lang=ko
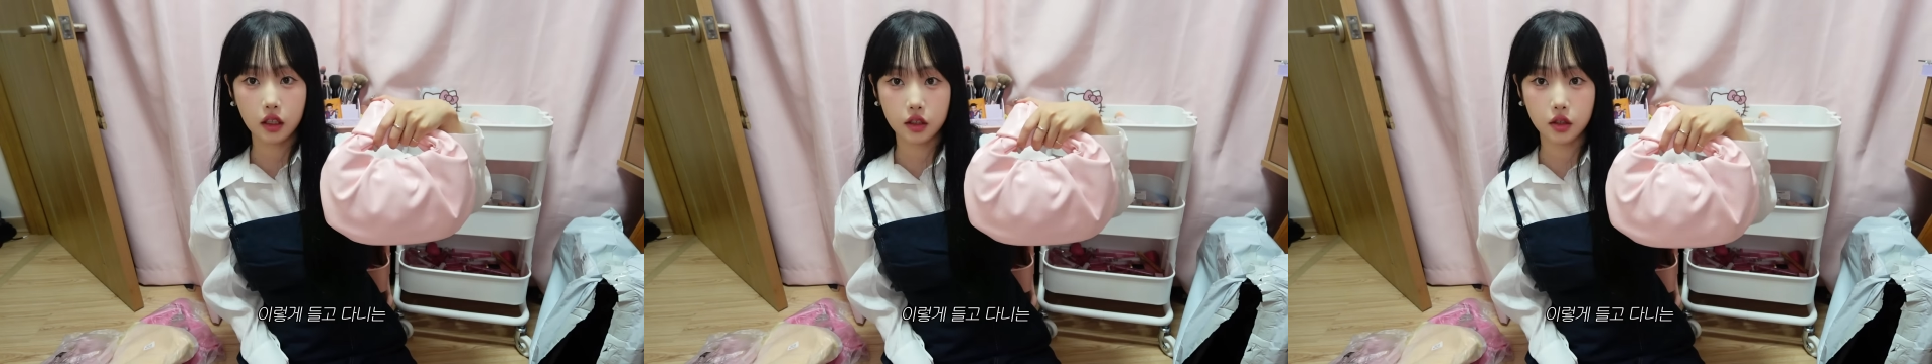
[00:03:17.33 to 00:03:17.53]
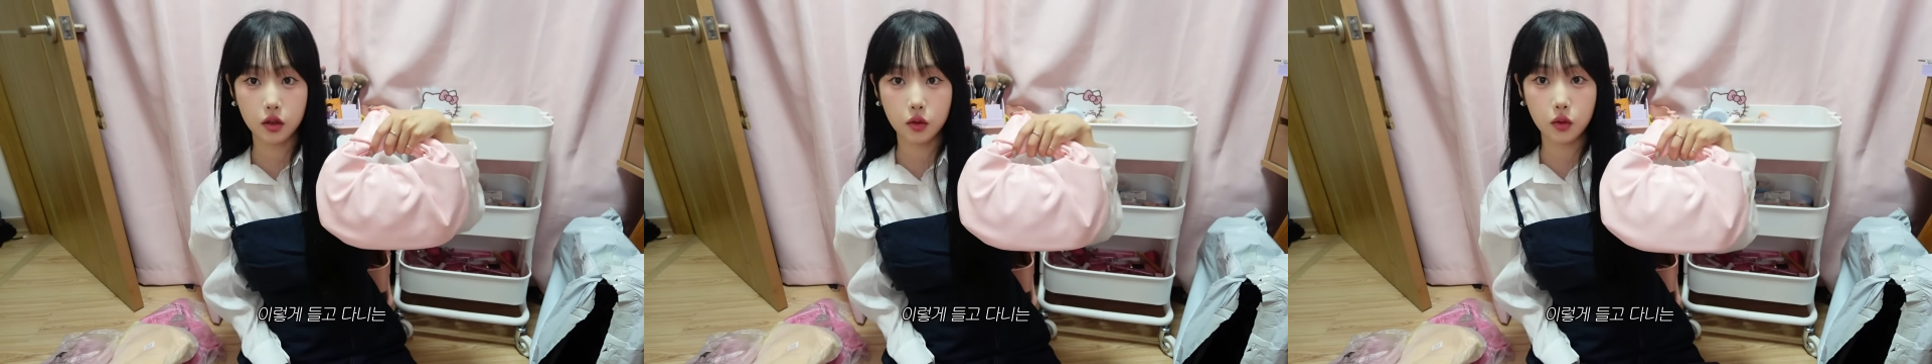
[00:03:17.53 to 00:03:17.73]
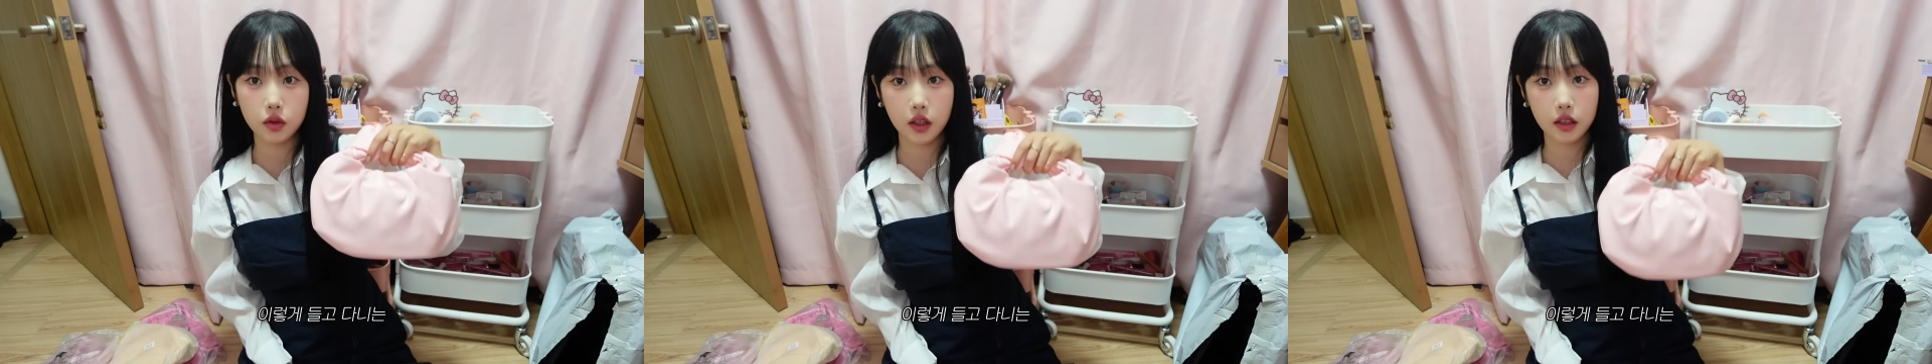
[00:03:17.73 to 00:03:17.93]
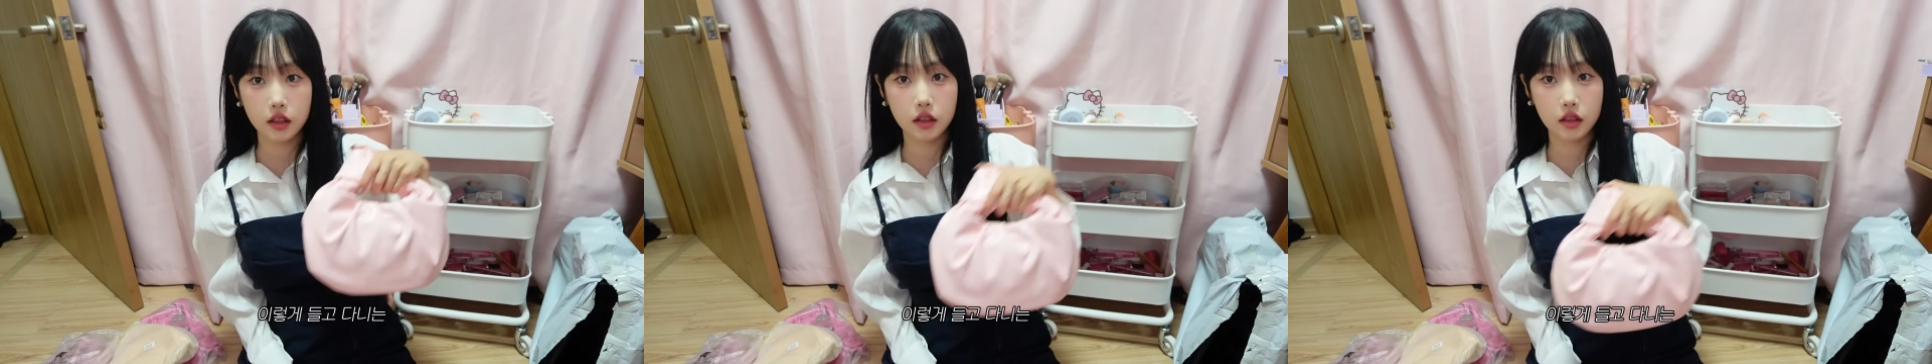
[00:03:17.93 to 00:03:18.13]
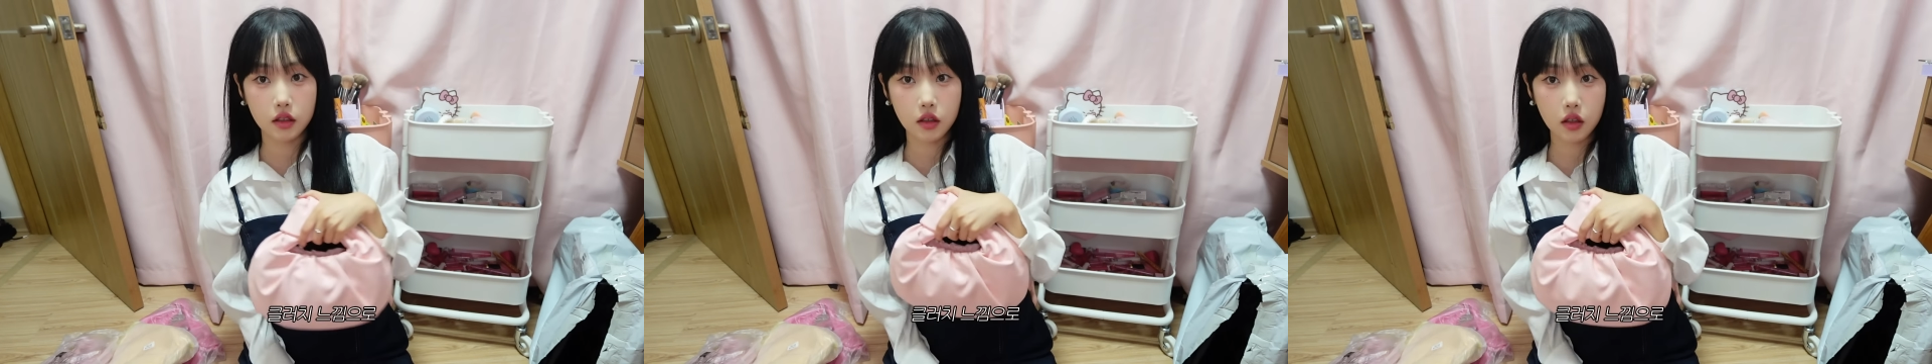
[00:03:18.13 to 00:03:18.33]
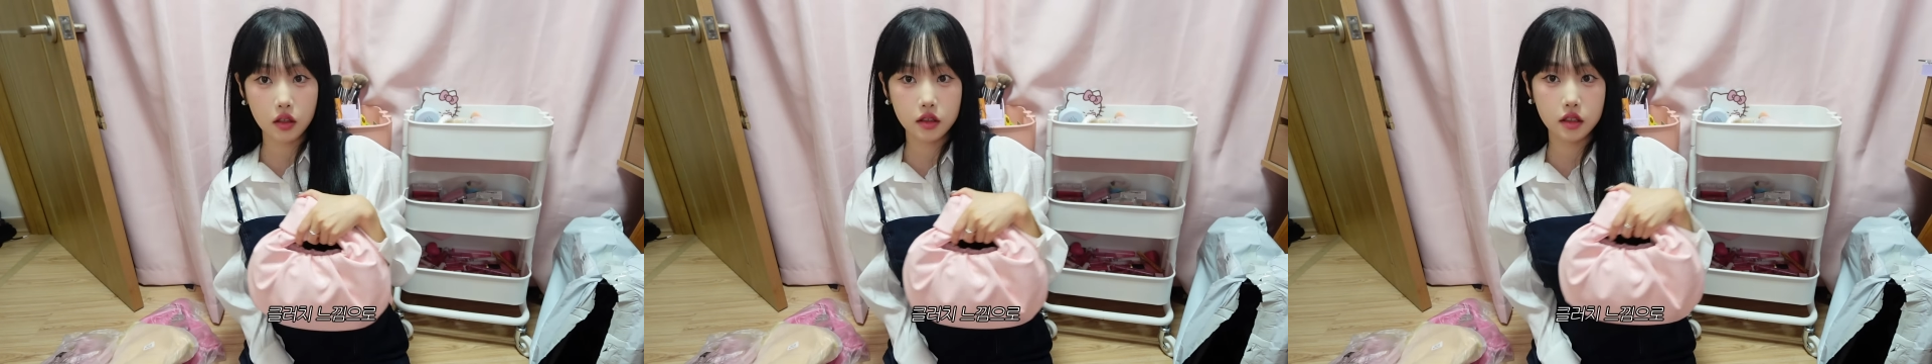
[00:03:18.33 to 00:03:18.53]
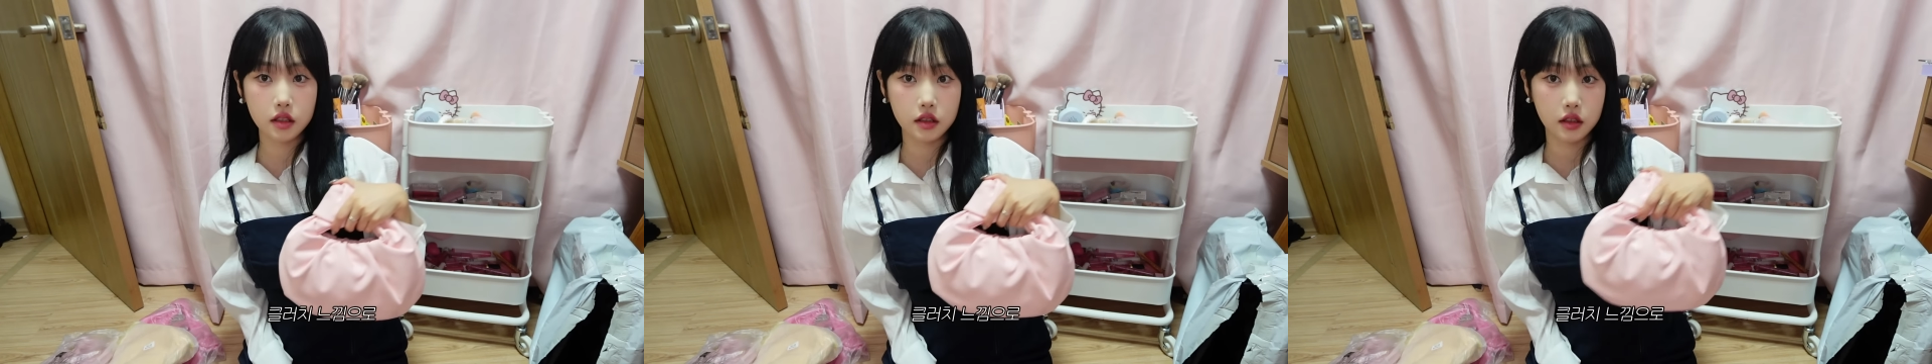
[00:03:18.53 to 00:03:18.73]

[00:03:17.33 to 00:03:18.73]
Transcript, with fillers: 이렇게 들고 다니는 클러치